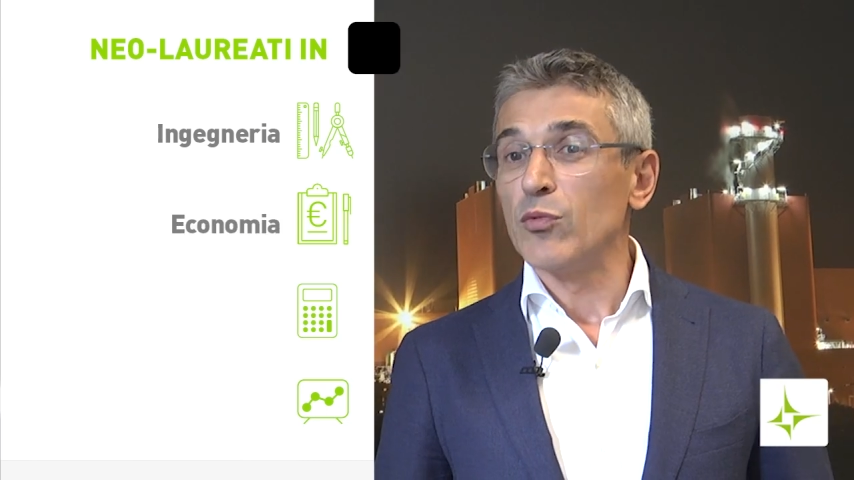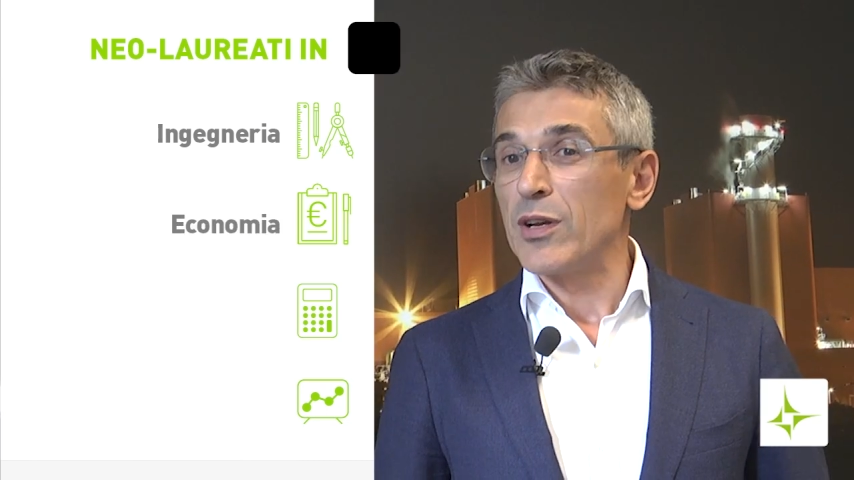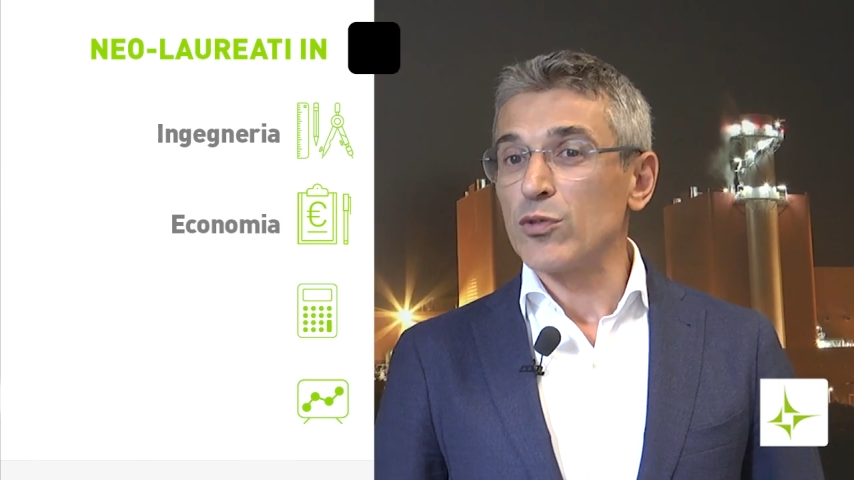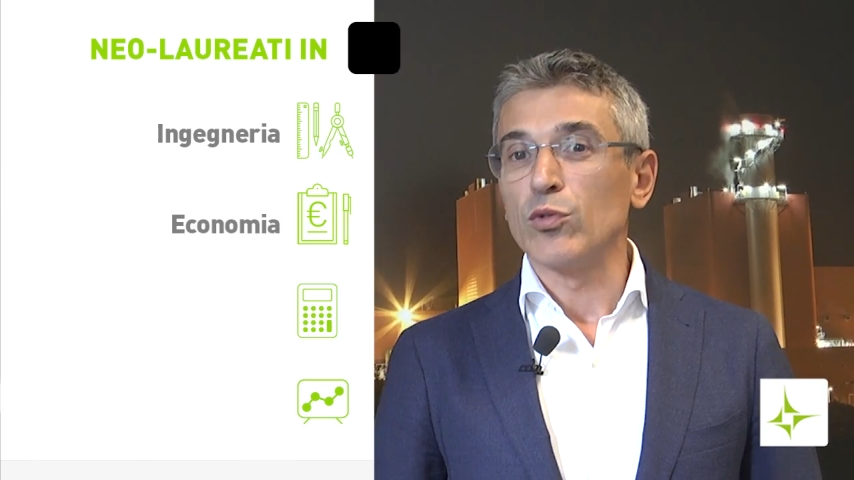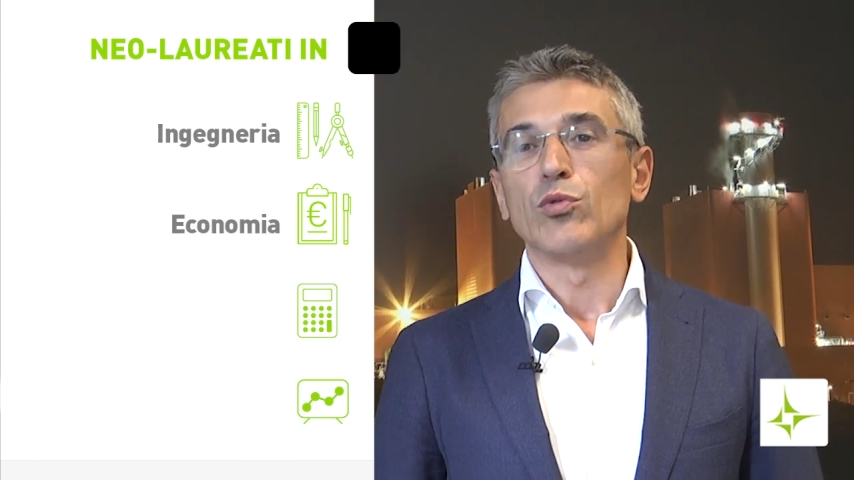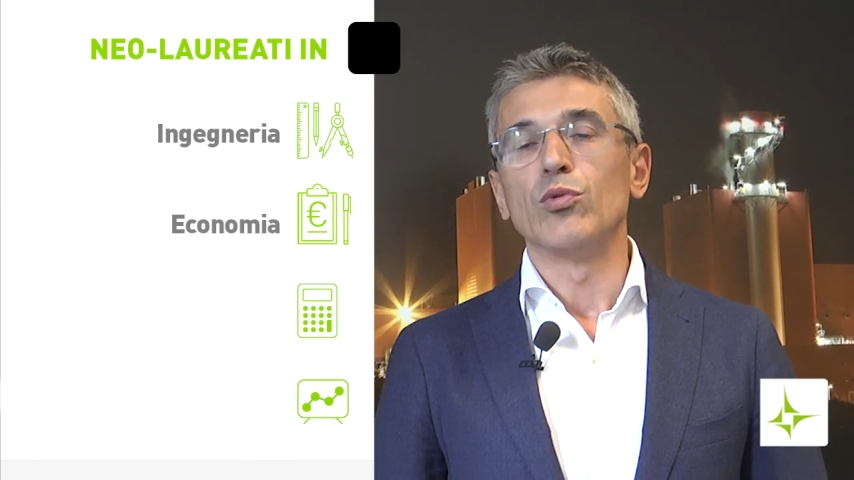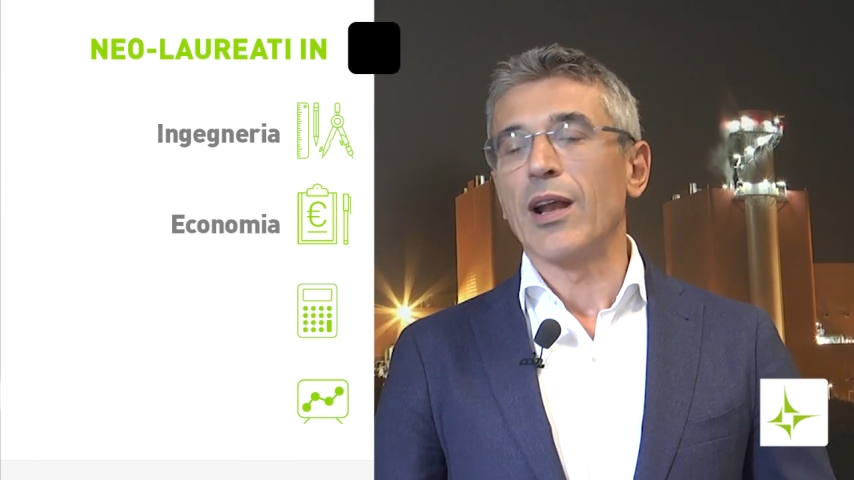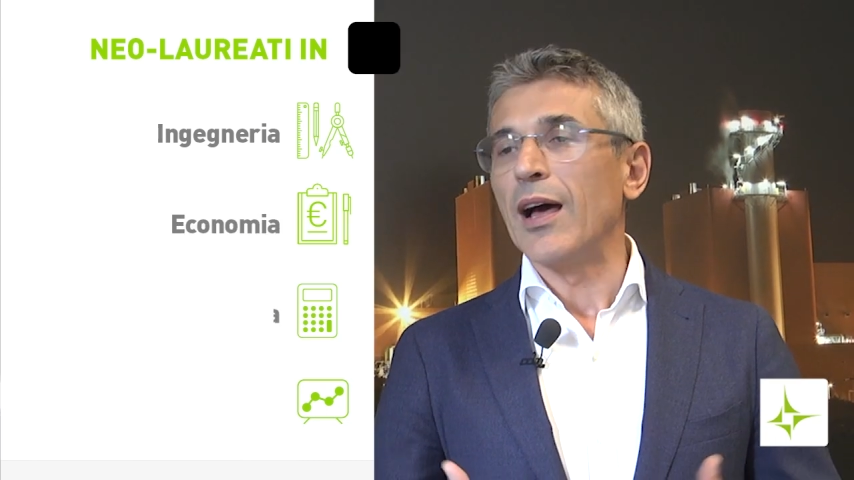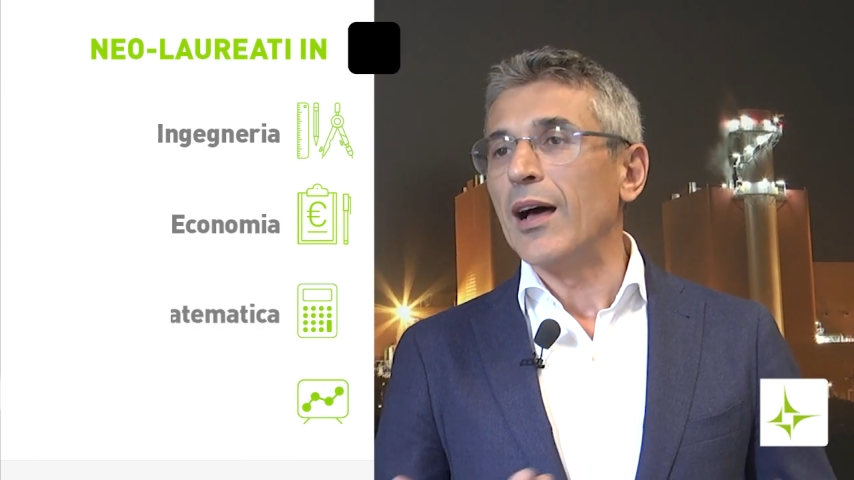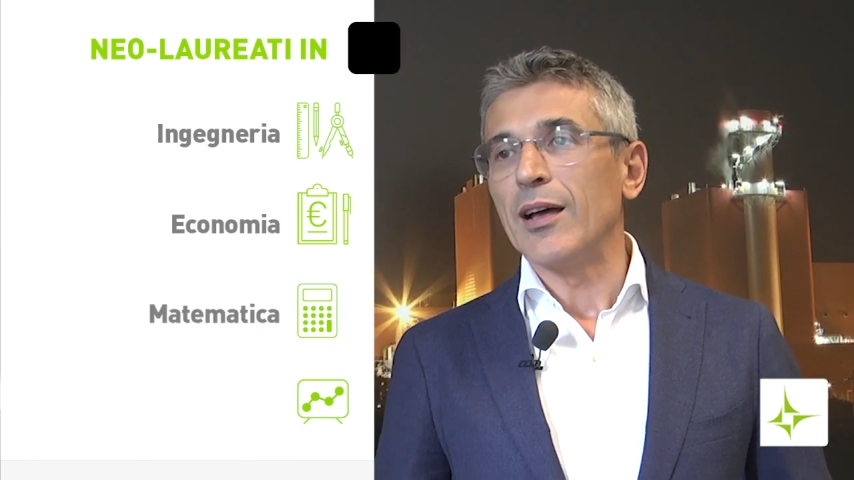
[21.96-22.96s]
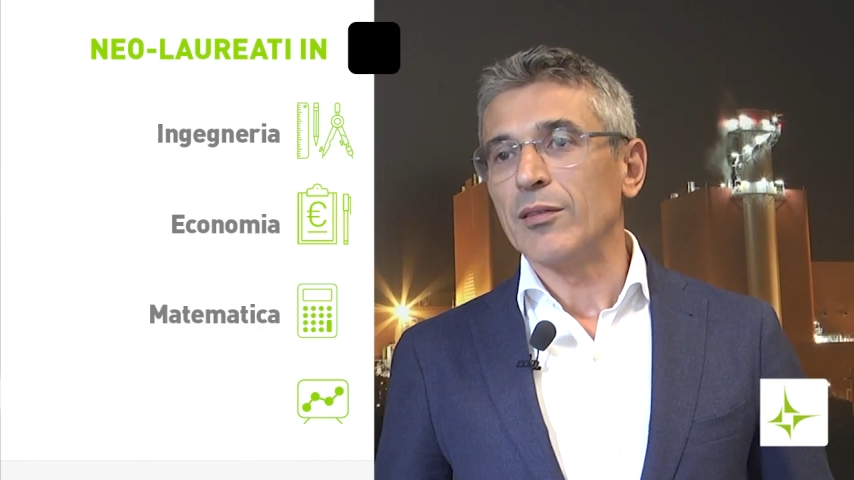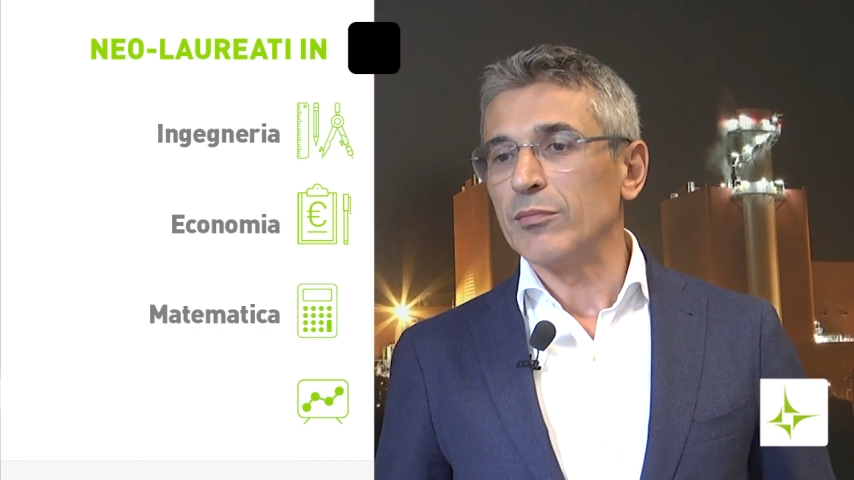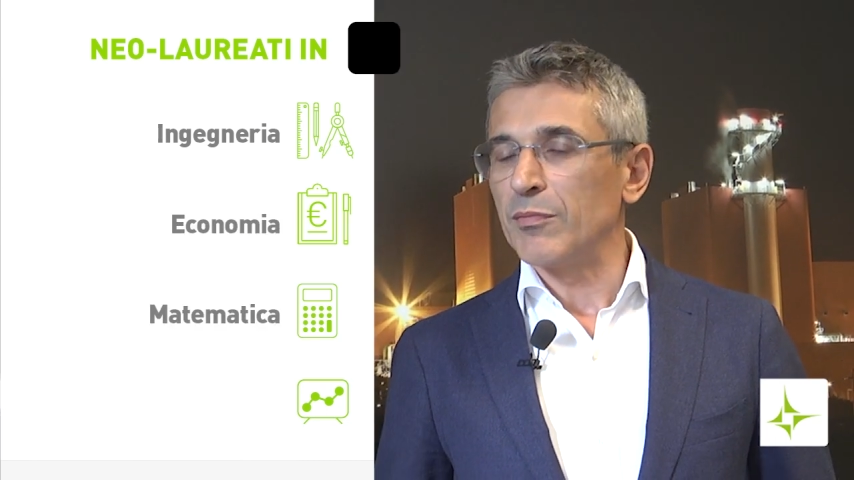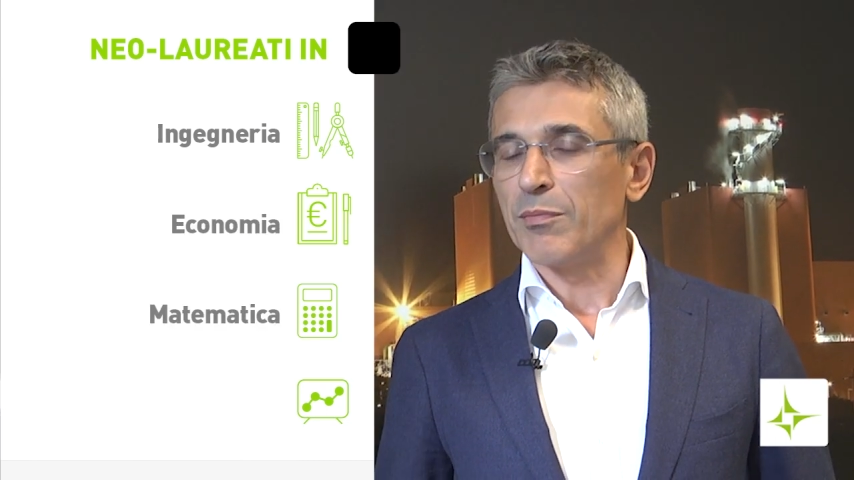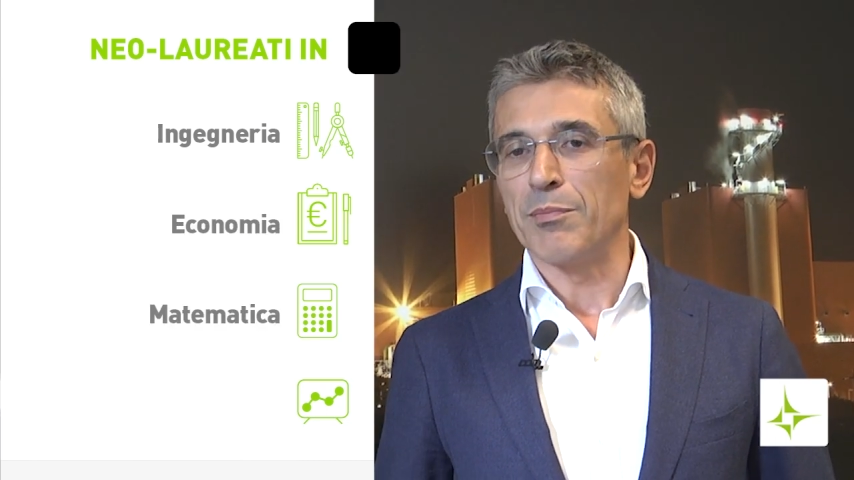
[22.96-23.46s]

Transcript: in una struttura